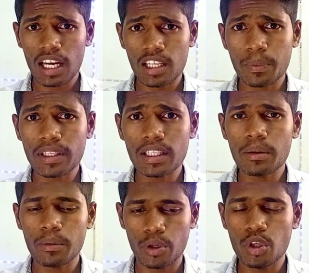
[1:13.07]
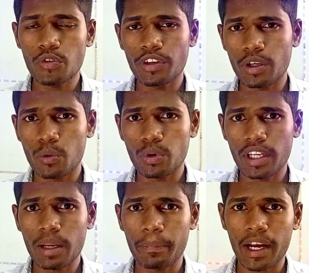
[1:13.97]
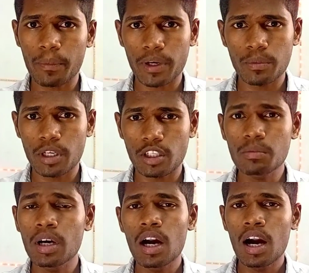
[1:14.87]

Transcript: அது பார்த்தீங்கன்னா யூஎஃப் நீங்கள் கூட்டினீங்கன்னா பேக்கப் பரிமாறிக்கும்